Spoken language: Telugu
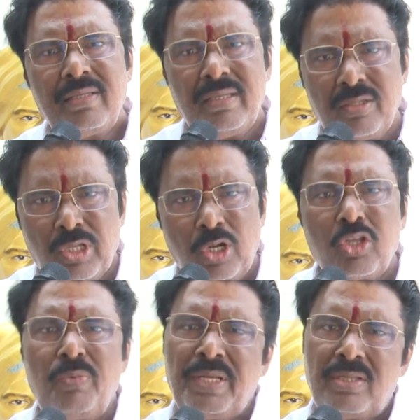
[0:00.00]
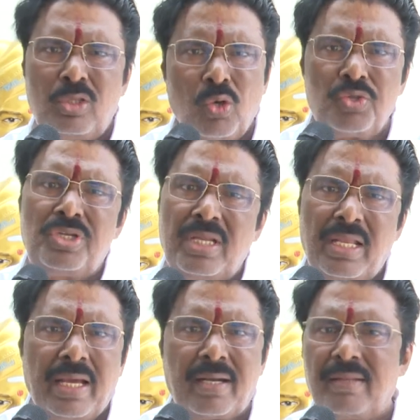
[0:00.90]
ఈ దళితుల మీద
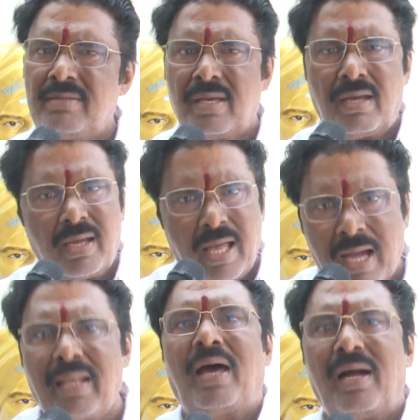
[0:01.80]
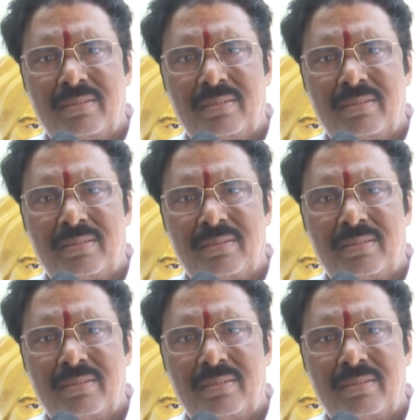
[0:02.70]
దౌర్జన్యాలు ఎక్కడ ఆగల